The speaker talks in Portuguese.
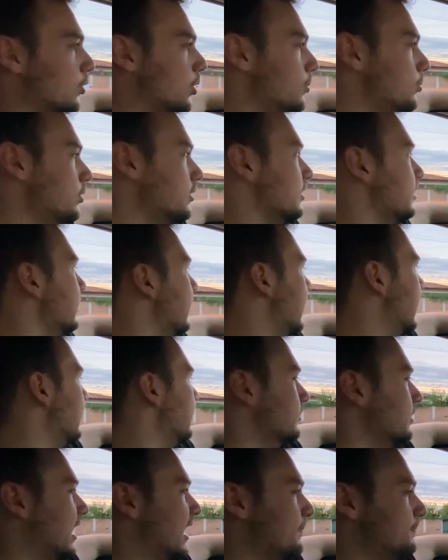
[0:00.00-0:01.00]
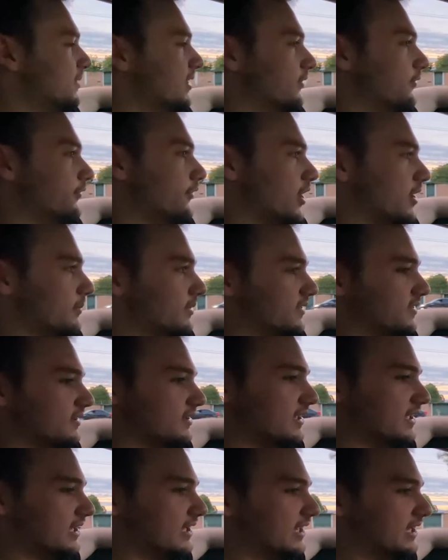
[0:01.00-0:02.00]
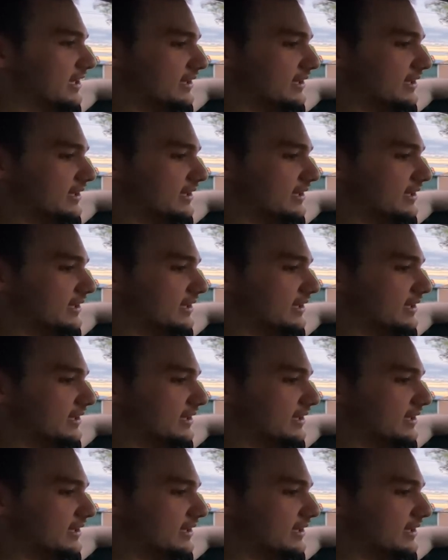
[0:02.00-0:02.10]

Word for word: como que é a performance dele.